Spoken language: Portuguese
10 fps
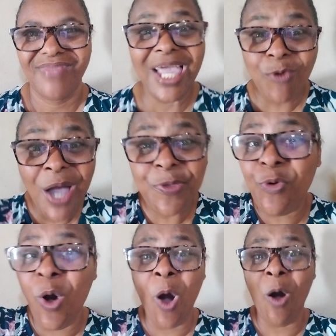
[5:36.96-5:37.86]
E quando
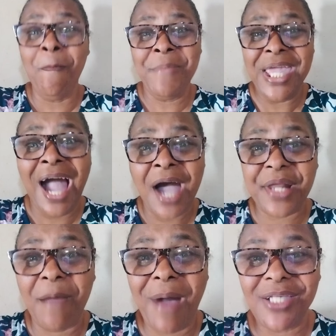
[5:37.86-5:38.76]
o homem,
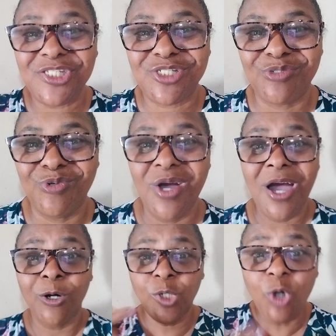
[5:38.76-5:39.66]
Harabaçu,
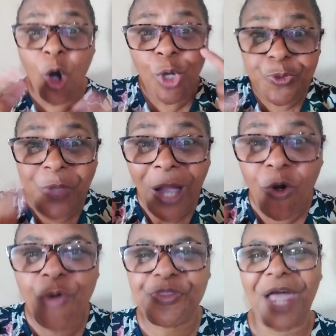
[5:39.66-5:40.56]
luta
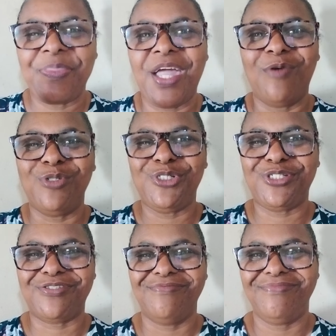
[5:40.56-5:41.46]
contra
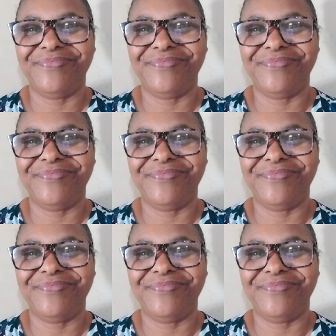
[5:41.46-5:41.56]
Deus,